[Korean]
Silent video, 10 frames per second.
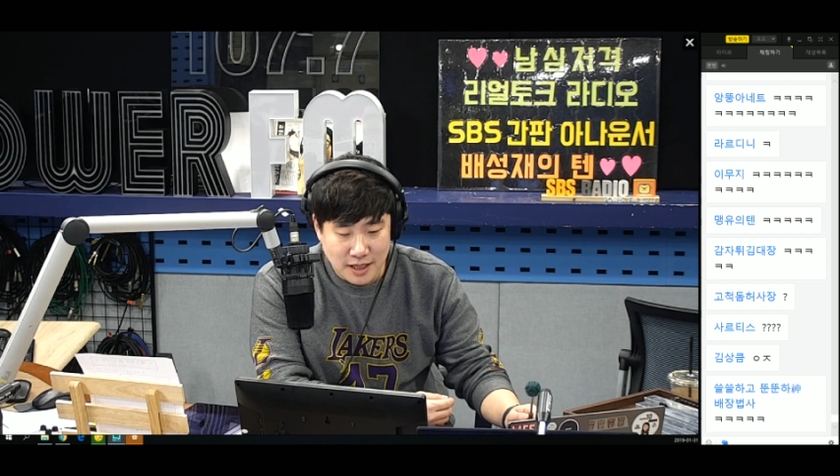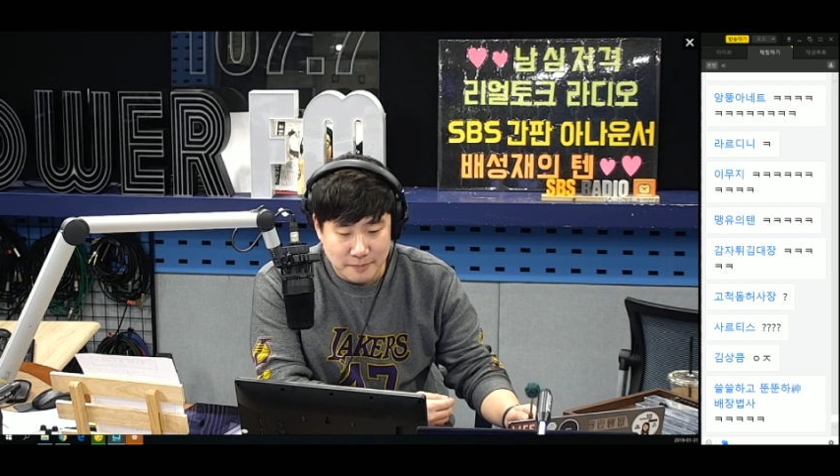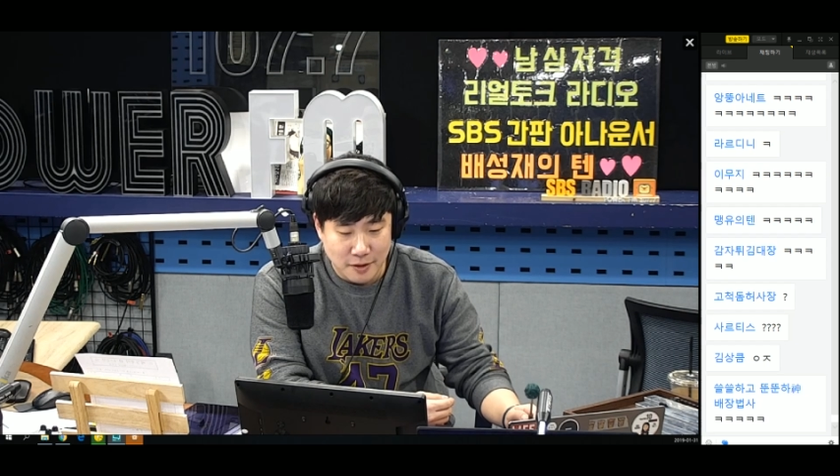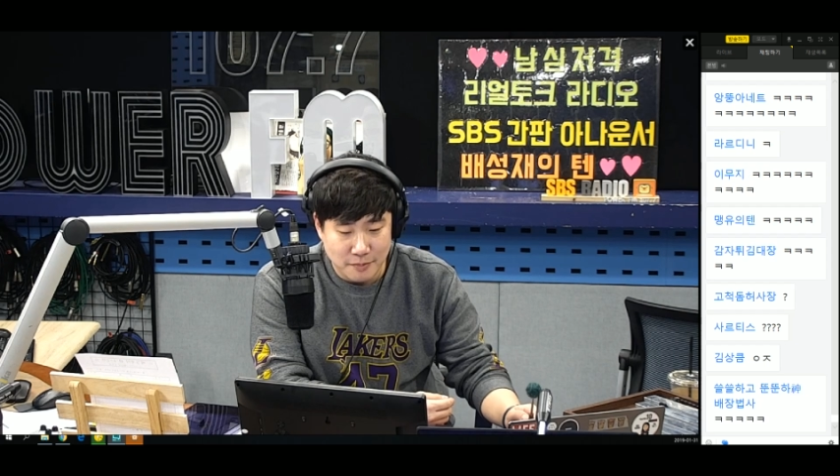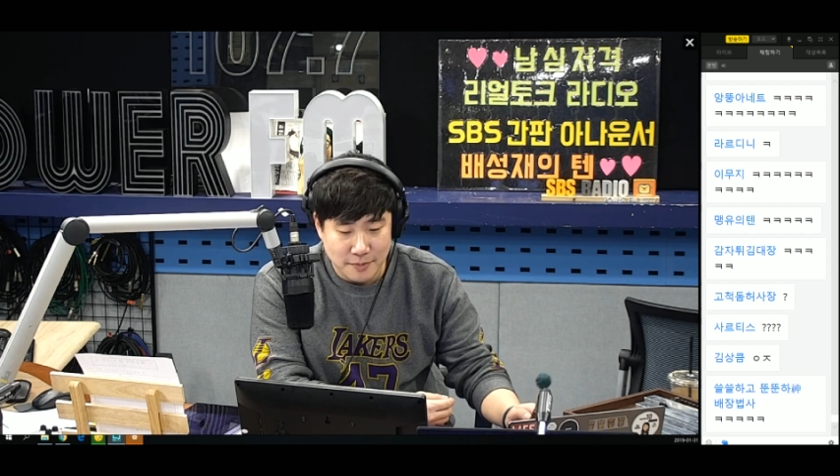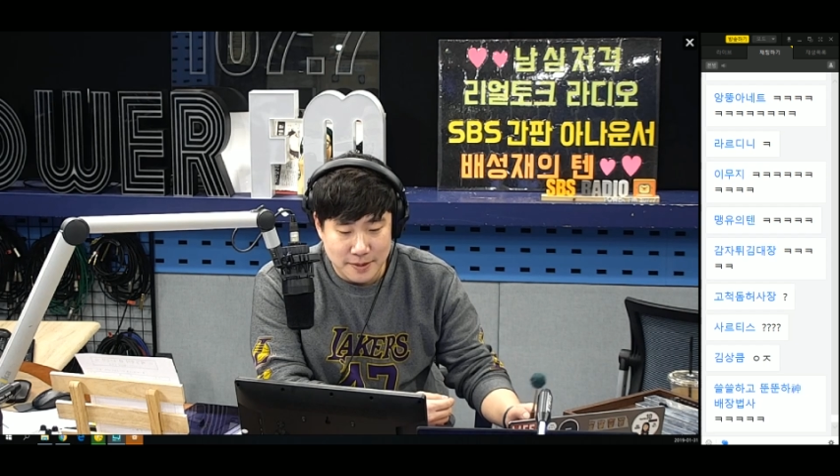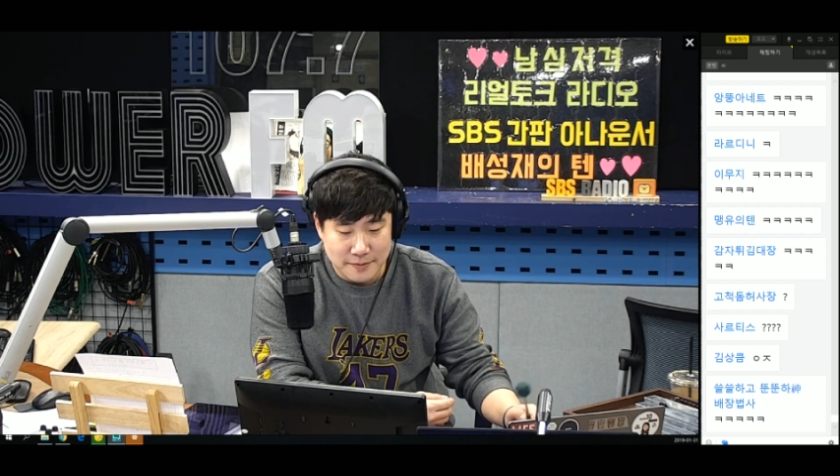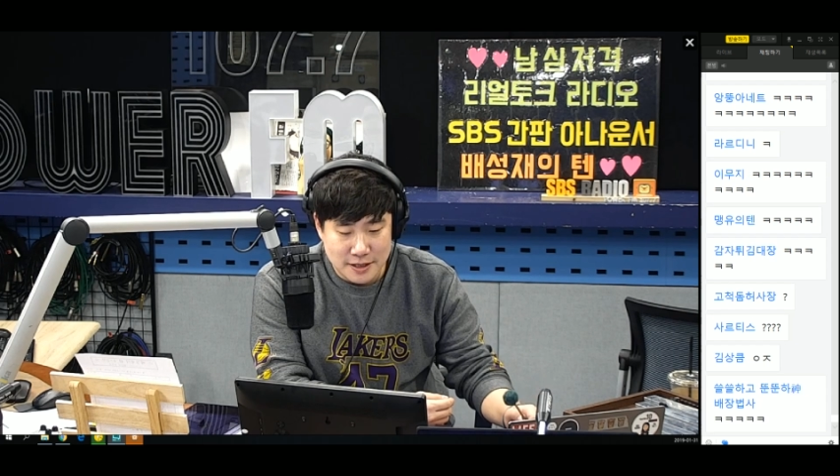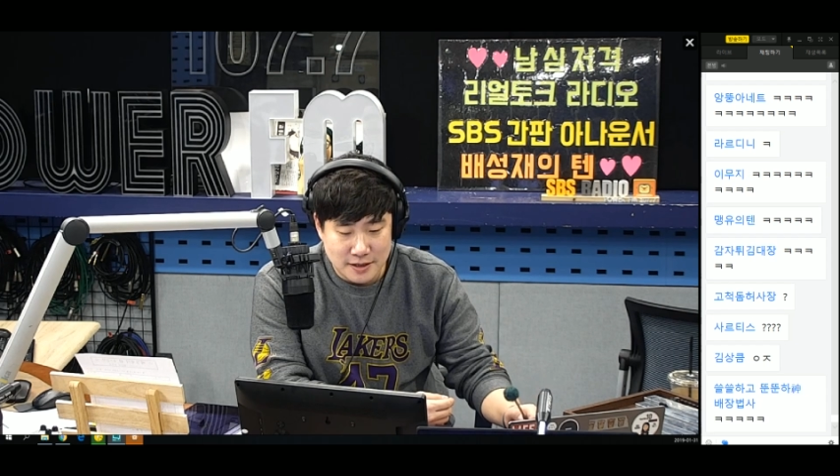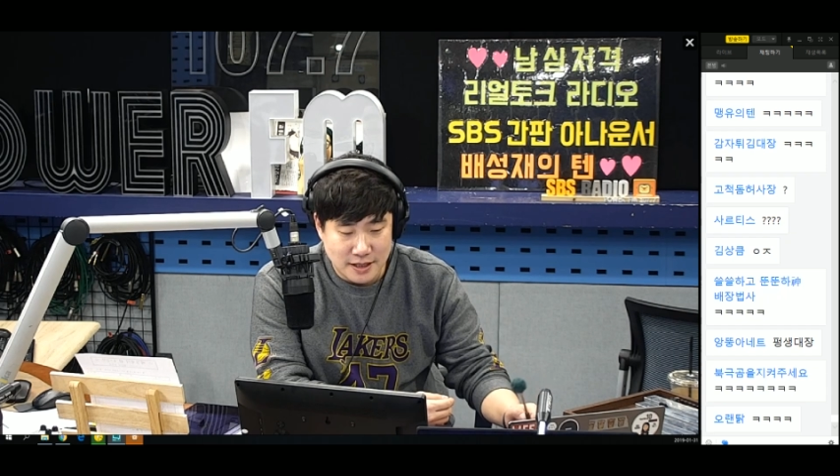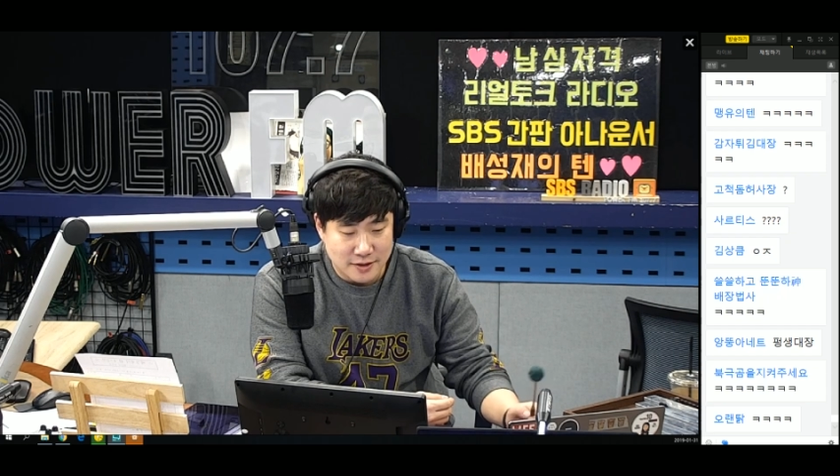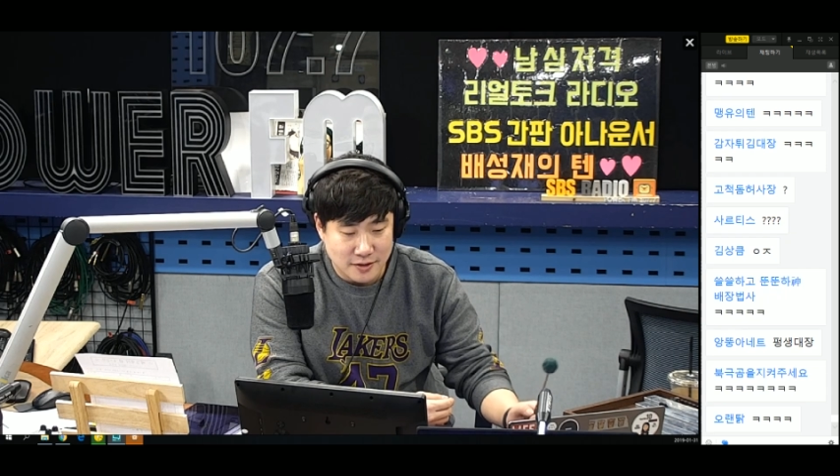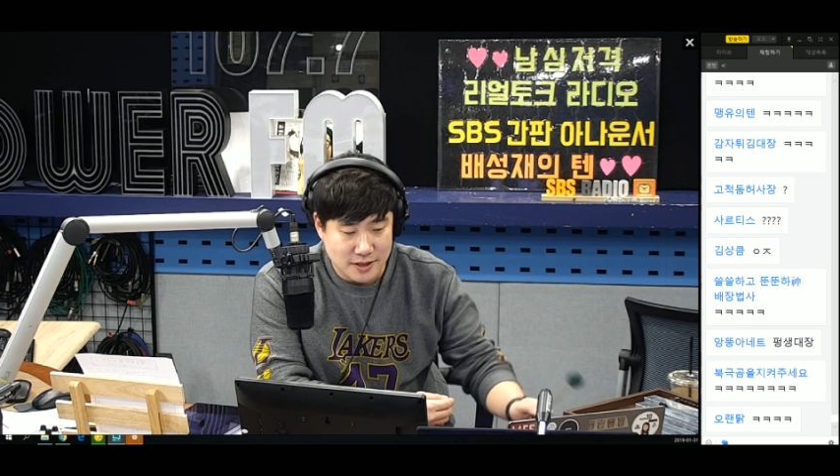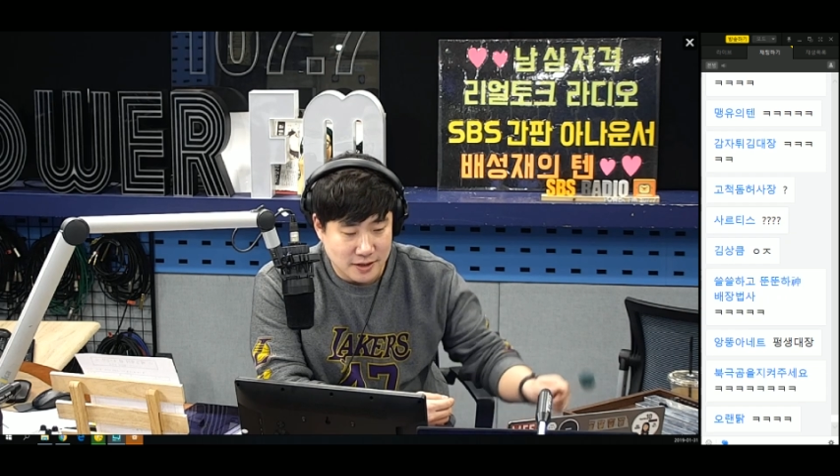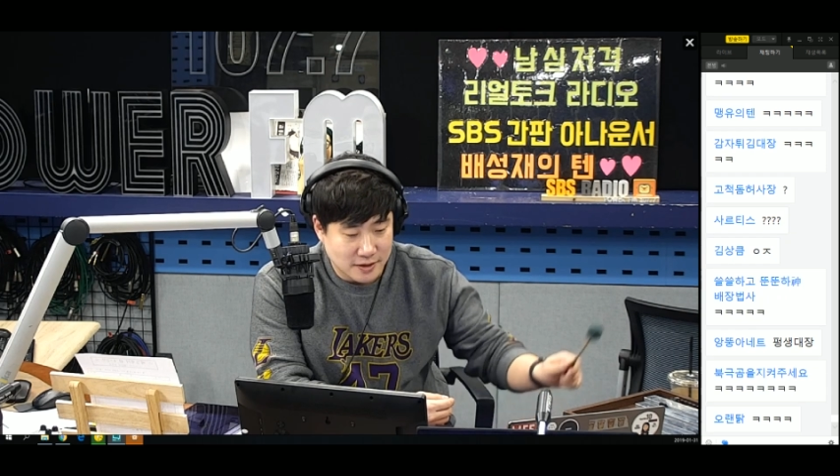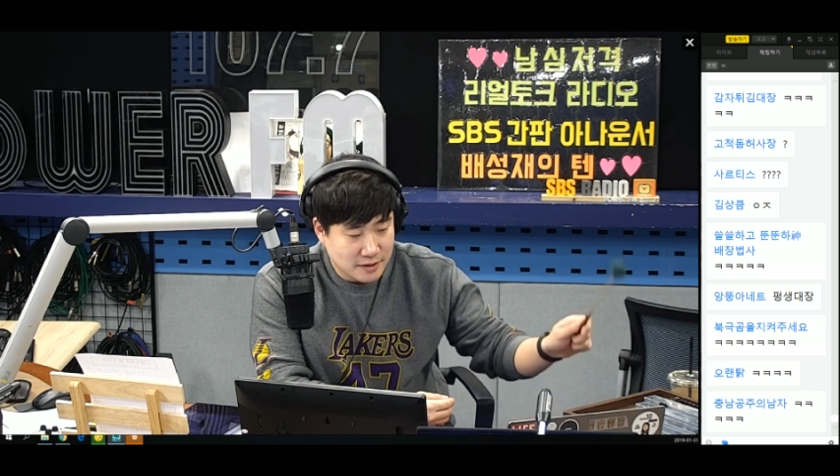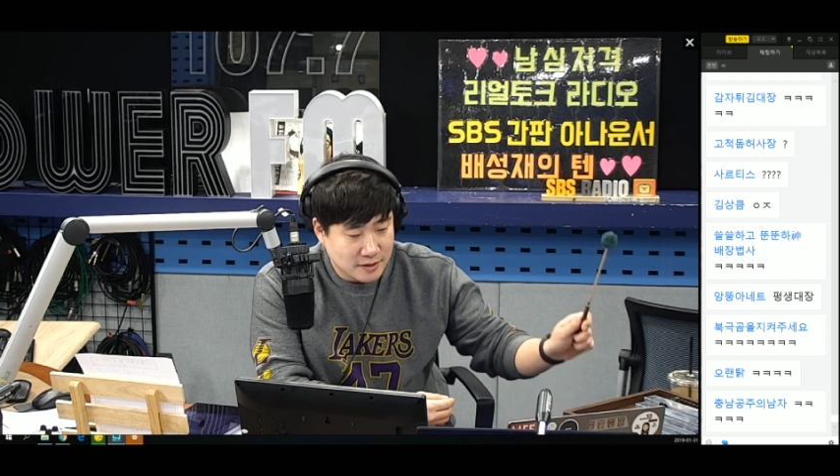펑펑해진다 성재영